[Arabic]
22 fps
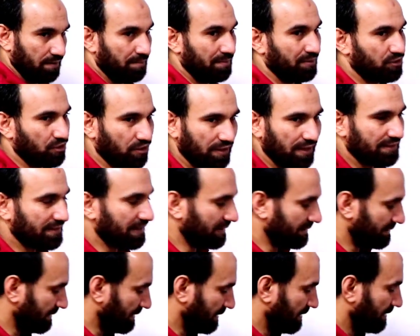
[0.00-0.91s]
بطريقه
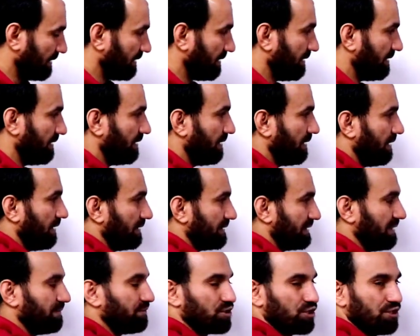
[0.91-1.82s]
تانية
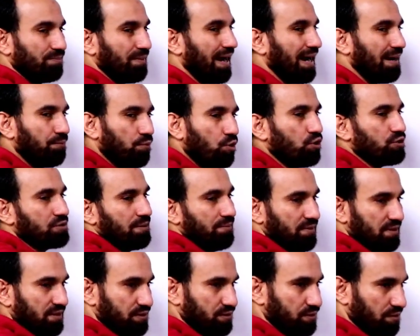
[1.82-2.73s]
تمشي مع معظم
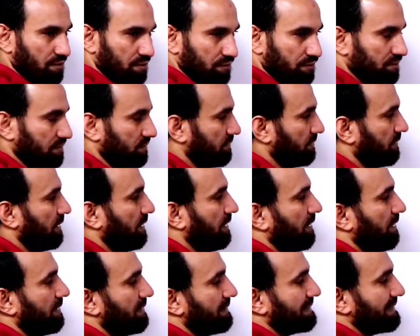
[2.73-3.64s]
الاسترات
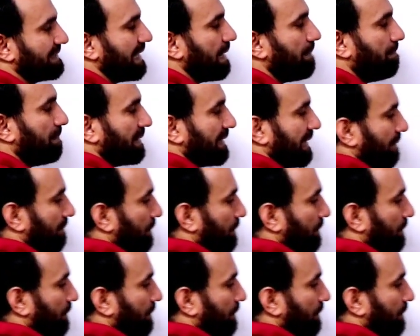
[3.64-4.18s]
ثبت